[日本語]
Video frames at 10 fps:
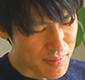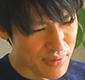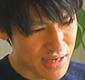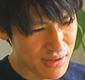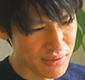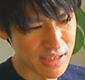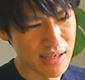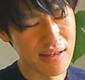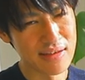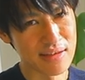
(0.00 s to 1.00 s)
群れるの
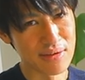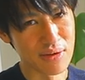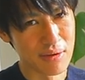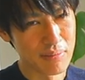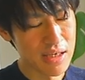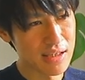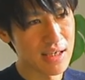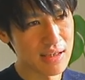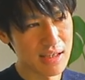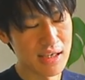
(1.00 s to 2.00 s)
苦手なんですよ。まあ、し
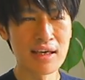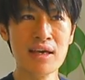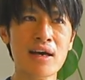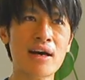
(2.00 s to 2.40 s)
かし、